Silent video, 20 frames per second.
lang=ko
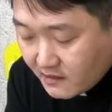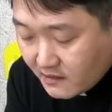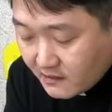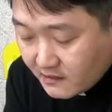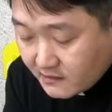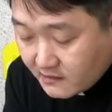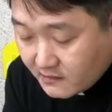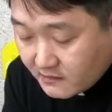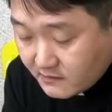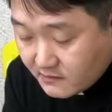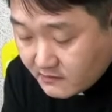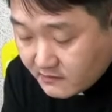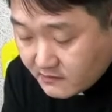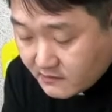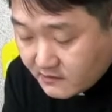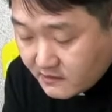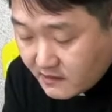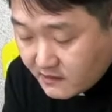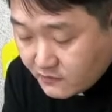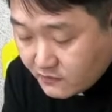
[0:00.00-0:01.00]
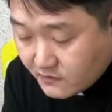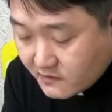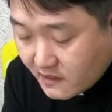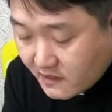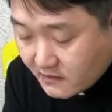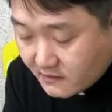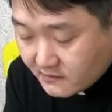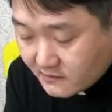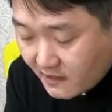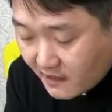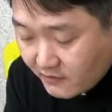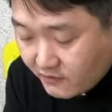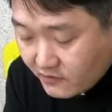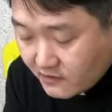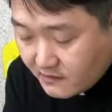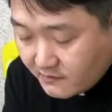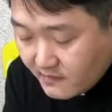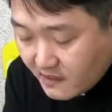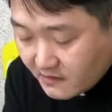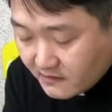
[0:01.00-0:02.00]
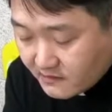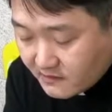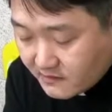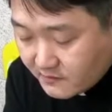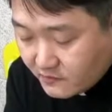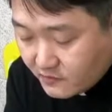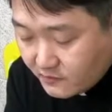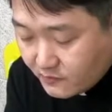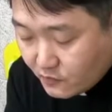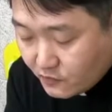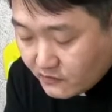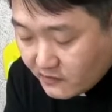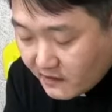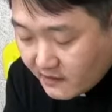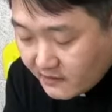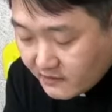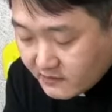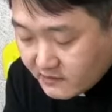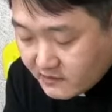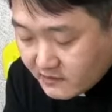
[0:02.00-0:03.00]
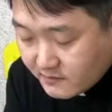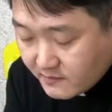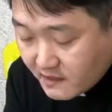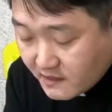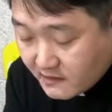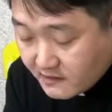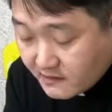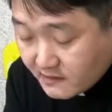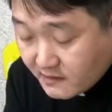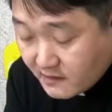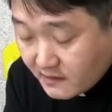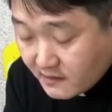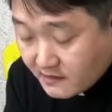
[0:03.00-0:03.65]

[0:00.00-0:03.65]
그는 그의 조상 다윗만큼은 못하였지만